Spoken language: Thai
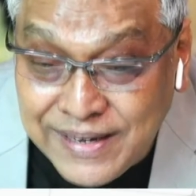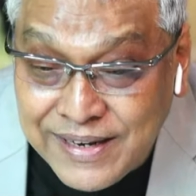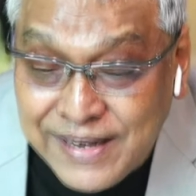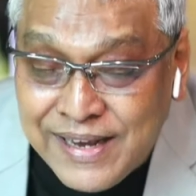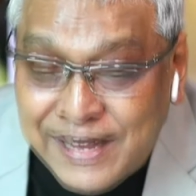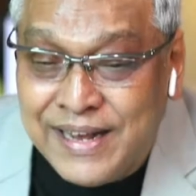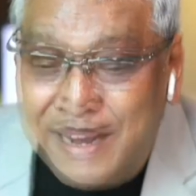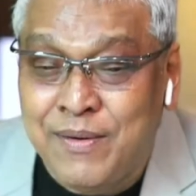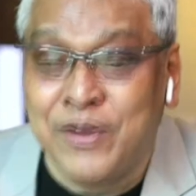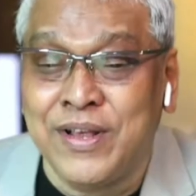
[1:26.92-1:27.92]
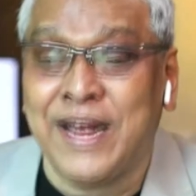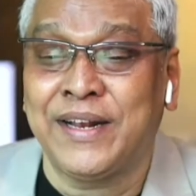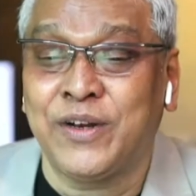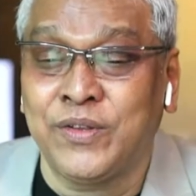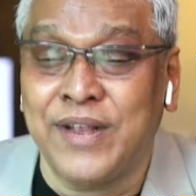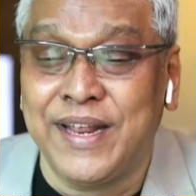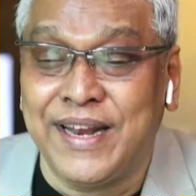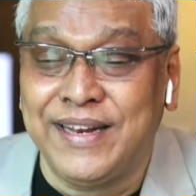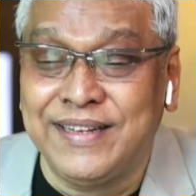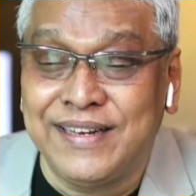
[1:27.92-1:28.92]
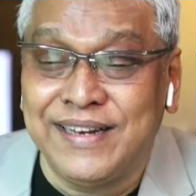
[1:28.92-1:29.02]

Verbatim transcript: ได้ค่ะจิตพัฒน์หรือลินกได้ค่ะ